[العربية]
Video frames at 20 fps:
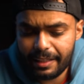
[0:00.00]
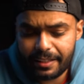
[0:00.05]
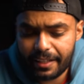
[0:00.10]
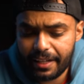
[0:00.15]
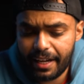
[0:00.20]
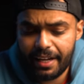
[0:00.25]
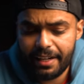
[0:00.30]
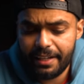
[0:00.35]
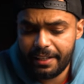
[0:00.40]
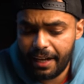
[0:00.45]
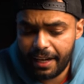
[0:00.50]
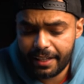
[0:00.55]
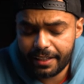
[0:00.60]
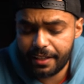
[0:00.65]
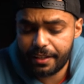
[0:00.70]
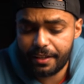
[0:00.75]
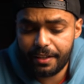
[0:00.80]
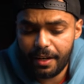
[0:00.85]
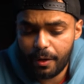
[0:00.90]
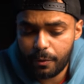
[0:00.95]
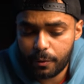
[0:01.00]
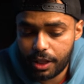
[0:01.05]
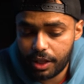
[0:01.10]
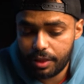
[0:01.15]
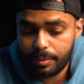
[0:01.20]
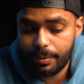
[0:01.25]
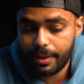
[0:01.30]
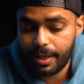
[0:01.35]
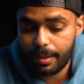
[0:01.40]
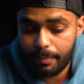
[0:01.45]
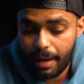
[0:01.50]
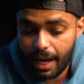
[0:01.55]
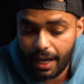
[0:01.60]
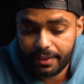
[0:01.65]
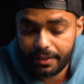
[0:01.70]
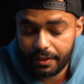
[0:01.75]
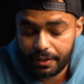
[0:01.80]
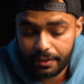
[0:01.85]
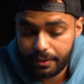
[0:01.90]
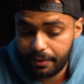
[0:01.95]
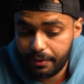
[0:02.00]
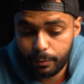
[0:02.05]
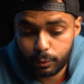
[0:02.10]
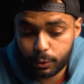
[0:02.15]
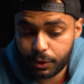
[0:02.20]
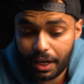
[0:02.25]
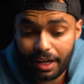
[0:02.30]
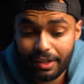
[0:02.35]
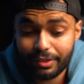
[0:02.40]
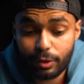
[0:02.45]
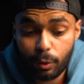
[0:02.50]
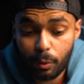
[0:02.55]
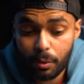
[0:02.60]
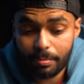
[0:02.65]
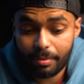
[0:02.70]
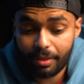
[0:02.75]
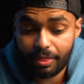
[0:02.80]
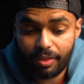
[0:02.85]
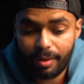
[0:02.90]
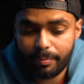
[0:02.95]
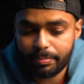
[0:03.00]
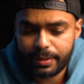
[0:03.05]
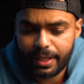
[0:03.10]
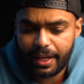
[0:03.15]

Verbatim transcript: ادري هل هي حقيقيه او كذبيه ما ادري وش راح يسوي بالضبط